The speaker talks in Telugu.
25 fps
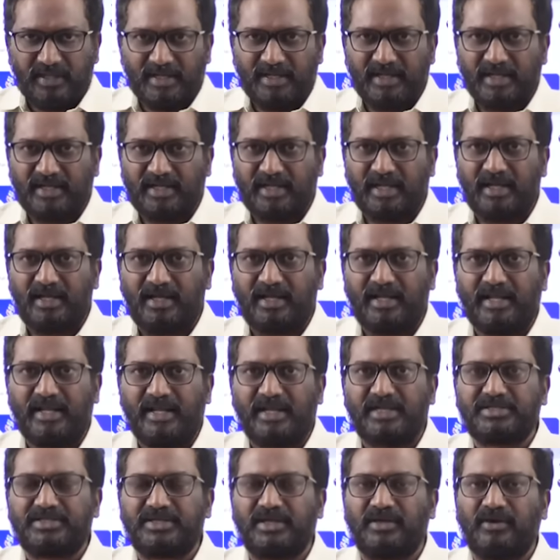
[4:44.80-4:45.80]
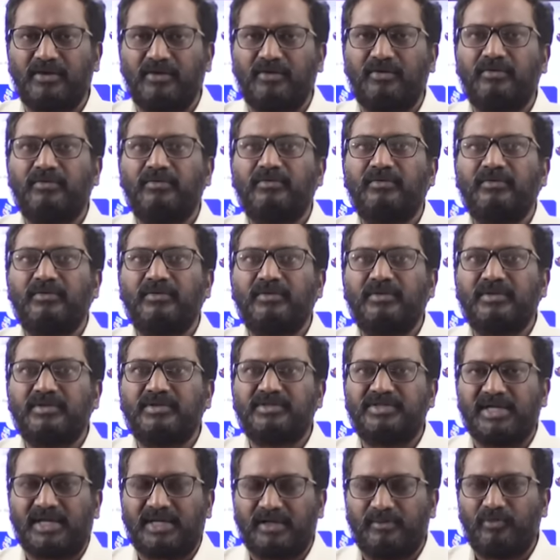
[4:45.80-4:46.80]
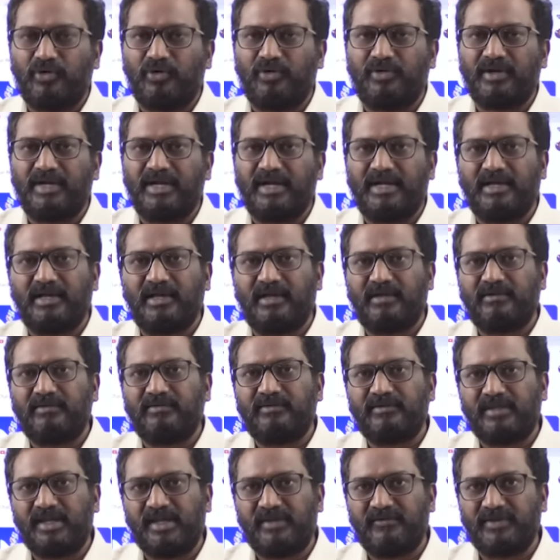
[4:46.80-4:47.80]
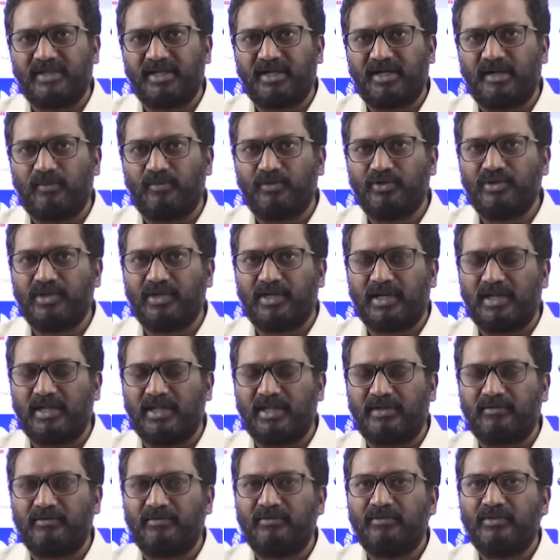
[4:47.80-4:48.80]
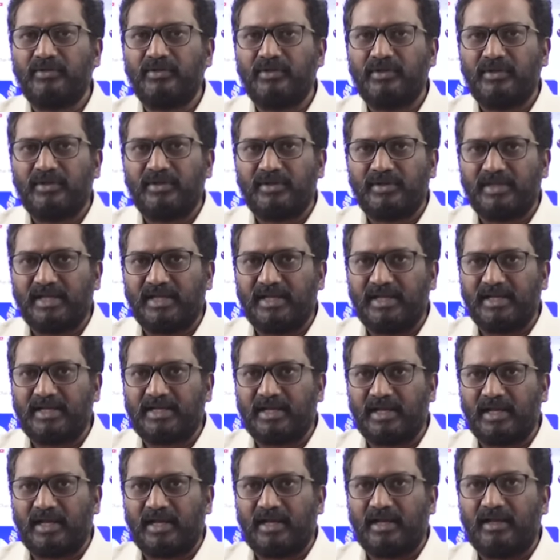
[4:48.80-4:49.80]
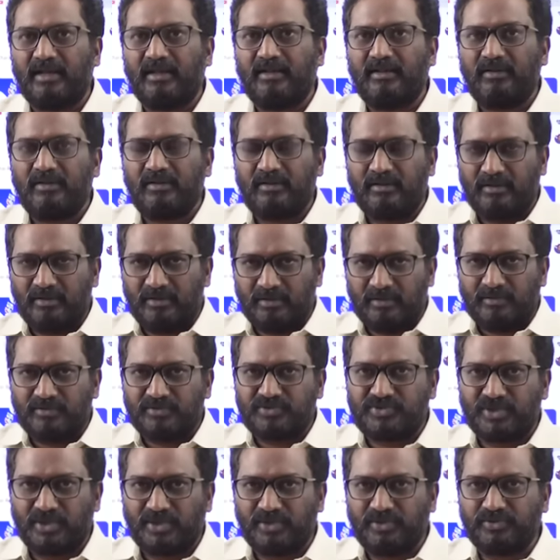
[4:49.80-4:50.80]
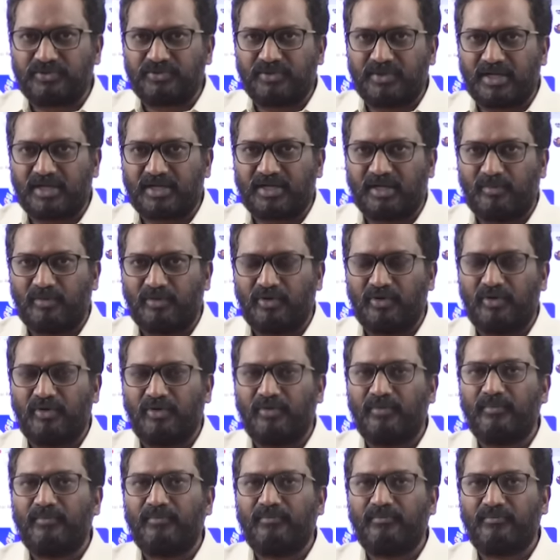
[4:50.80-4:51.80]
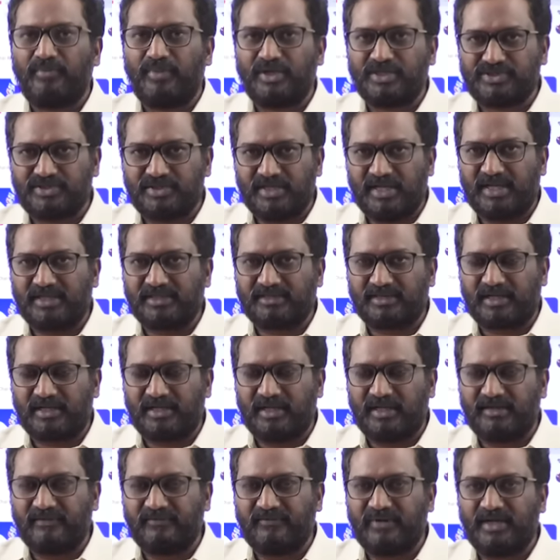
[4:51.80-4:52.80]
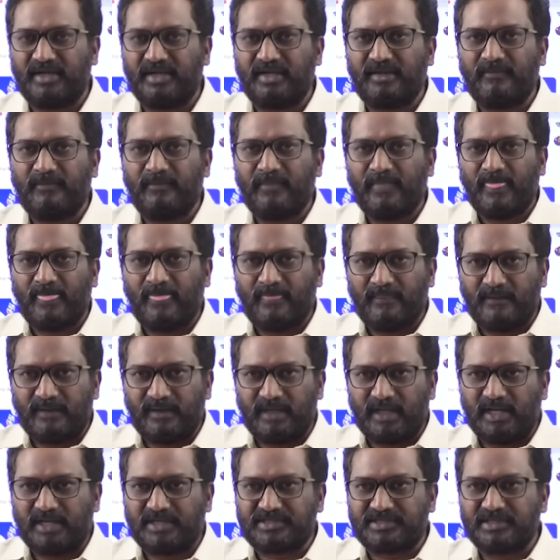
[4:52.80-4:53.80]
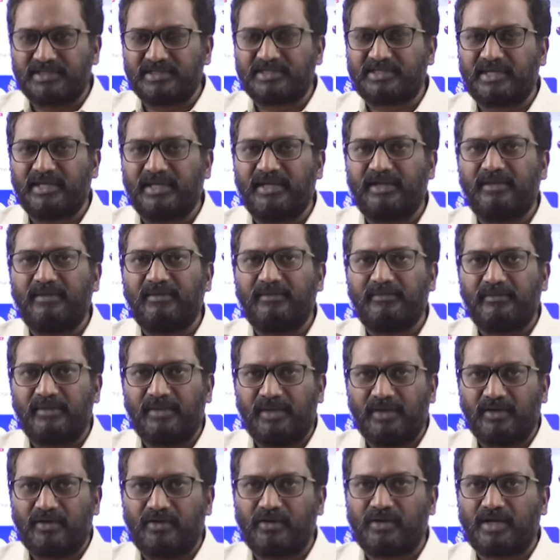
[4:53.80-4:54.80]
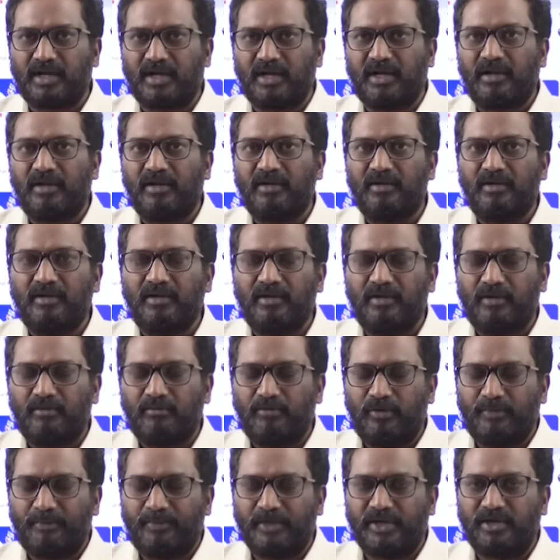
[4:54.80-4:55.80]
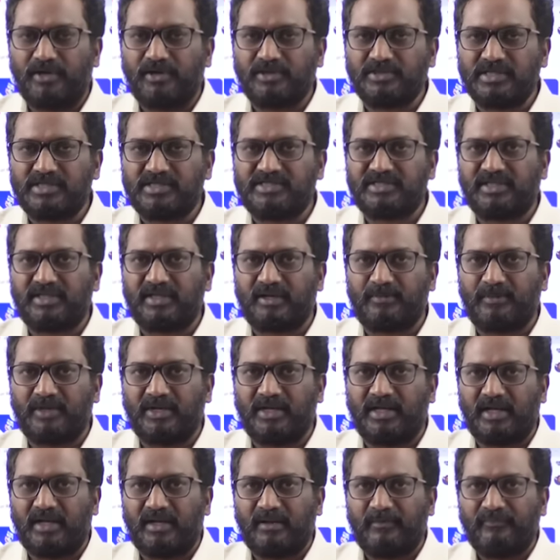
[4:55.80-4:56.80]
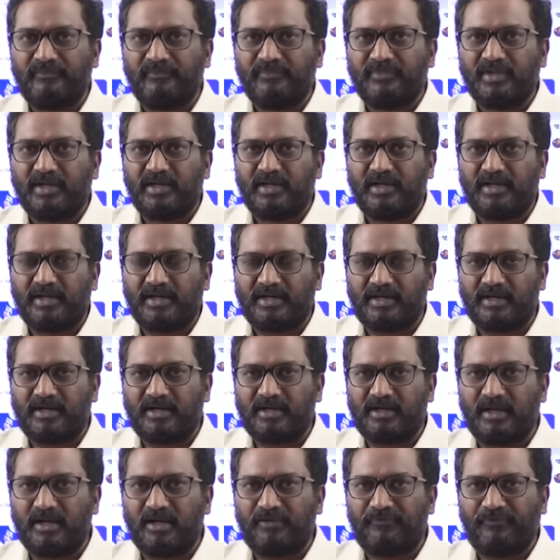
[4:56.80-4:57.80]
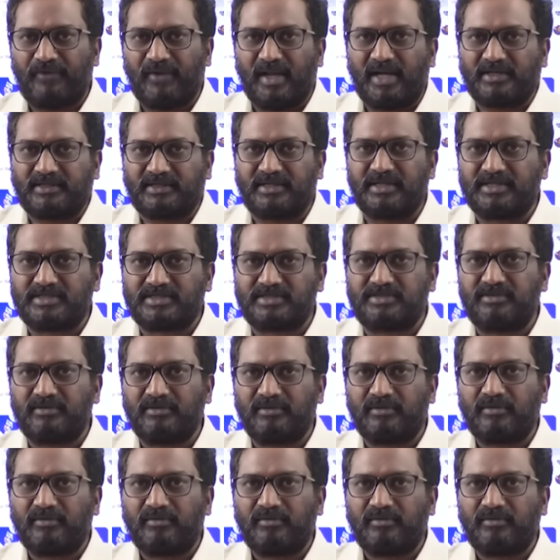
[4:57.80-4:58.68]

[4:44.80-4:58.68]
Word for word: ఎన్నికల నెరేషన్లో జగన్మోహన్ రెడ్డి గారు ఏ విధంగా ముందుకెళ్లారు ఎన్నికల జరుగుతున్న క్రమంలో బస్సు యాత్ర కానివ్వండి ఎలక్షన్కి ఇంకొక ముప్పై రోజుల సందర్భంగా రకరకాల ఫ్యాక్టర్స్